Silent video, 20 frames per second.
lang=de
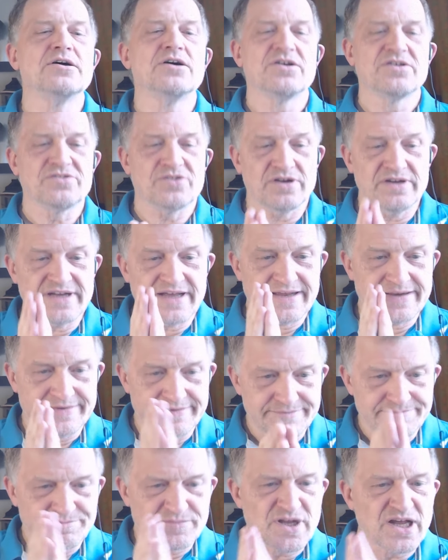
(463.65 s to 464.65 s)

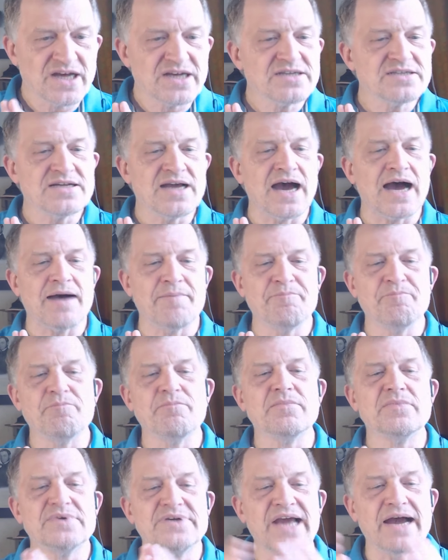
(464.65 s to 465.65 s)
sondern die
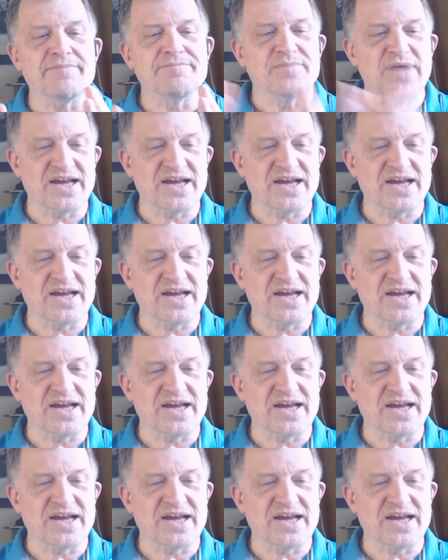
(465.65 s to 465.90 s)
haben, ja,